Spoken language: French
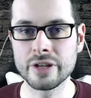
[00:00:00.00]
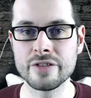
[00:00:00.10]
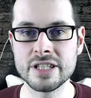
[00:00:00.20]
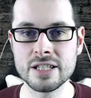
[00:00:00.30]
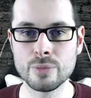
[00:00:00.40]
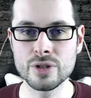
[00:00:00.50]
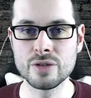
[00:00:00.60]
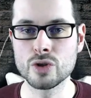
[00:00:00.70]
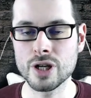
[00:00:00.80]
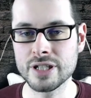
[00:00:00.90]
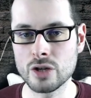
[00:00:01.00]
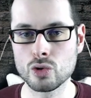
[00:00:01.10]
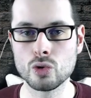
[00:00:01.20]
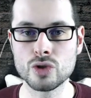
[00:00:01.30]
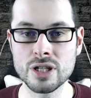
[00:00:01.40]
investissement si vous cherchez un
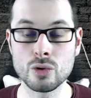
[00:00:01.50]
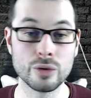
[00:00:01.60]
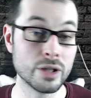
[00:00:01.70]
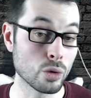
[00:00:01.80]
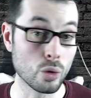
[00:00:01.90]
jeu de gestion ni trop